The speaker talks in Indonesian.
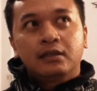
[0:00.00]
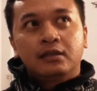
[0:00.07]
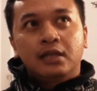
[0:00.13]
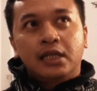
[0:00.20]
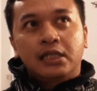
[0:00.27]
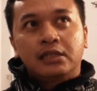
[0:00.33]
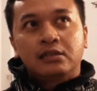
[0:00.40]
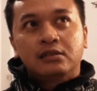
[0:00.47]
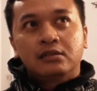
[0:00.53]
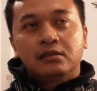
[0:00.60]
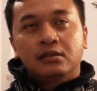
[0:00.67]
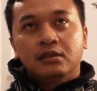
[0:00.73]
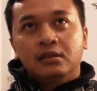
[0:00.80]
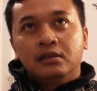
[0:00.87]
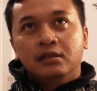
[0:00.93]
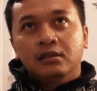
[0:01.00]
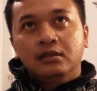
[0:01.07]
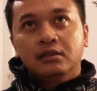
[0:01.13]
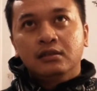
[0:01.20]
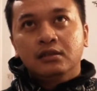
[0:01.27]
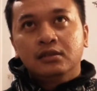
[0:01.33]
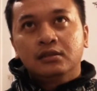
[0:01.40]
dari
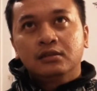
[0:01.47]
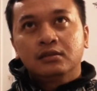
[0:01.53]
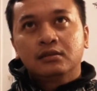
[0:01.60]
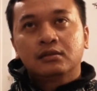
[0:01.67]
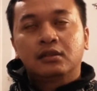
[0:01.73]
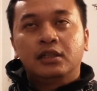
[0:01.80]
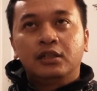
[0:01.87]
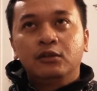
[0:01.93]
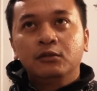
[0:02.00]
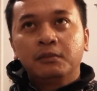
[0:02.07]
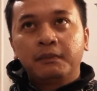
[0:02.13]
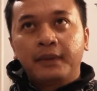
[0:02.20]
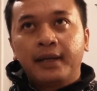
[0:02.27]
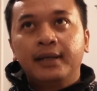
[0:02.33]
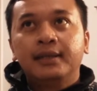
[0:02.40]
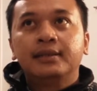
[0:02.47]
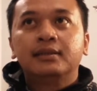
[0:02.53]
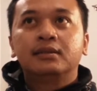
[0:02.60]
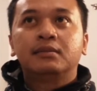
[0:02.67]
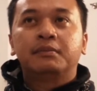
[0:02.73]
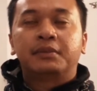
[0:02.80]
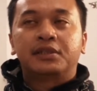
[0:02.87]
sisi
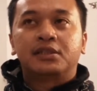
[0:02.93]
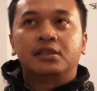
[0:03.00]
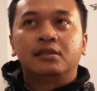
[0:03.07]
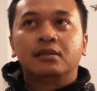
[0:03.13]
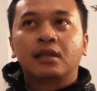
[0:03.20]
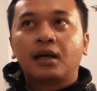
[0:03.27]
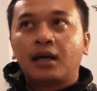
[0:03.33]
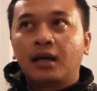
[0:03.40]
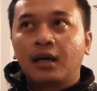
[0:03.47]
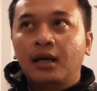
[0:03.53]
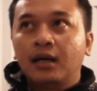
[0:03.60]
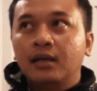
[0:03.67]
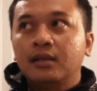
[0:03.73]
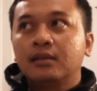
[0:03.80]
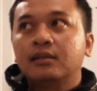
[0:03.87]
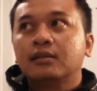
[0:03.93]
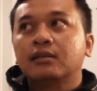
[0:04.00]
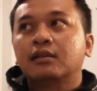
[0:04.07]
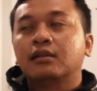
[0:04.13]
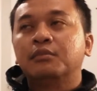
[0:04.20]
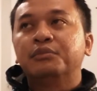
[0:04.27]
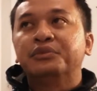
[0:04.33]
kehidupan percintaan
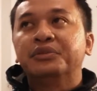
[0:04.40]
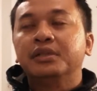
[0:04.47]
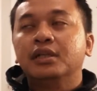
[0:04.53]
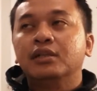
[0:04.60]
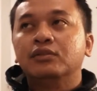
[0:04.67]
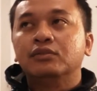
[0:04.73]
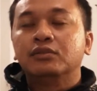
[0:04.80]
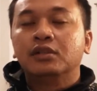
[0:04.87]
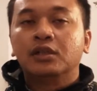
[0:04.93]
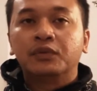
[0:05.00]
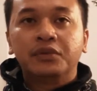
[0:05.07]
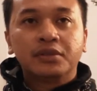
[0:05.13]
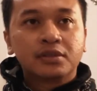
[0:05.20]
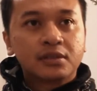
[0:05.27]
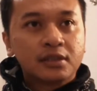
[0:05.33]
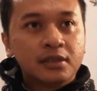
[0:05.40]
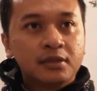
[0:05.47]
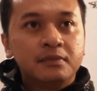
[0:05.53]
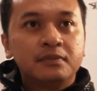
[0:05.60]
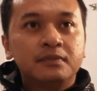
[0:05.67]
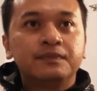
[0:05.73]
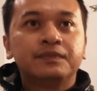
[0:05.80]
kemudian juga
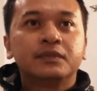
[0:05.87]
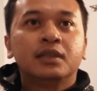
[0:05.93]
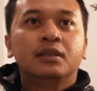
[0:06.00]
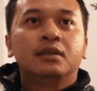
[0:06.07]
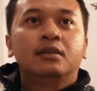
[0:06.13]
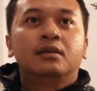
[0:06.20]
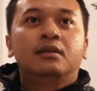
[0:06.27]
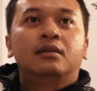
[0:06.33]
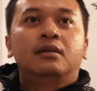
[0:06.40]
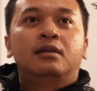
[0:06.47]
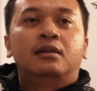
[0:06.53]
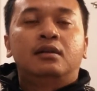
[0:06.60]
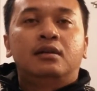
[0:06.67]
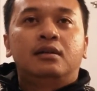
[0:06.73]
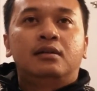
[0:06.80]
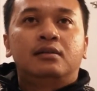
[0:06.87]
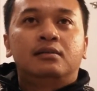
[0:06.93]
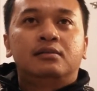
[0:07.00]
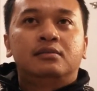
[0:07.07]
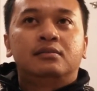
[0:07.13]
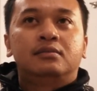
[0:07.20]
wisdom uh,